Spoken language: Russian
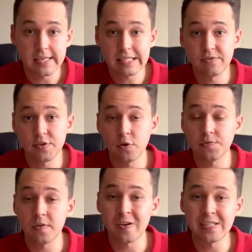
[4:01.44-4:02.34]
Если вы живете
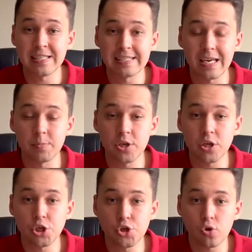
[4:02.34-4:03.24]
в квартире с кем-то
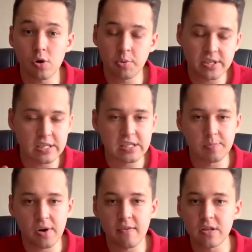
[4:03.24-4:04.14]
еще, определите
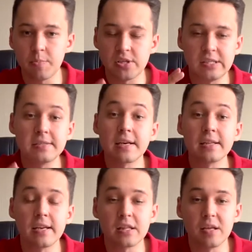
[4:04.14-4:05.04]
правила, определите
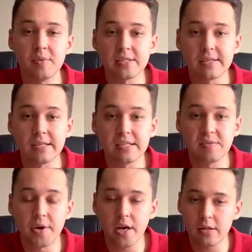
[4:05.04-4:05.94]
конкретное место для
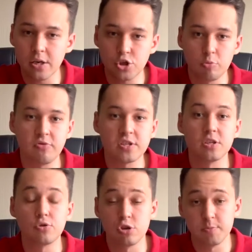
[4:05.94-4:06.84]
себя, так, чтобы вас
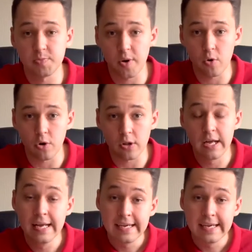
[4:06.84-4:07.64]
никто не беспокоил.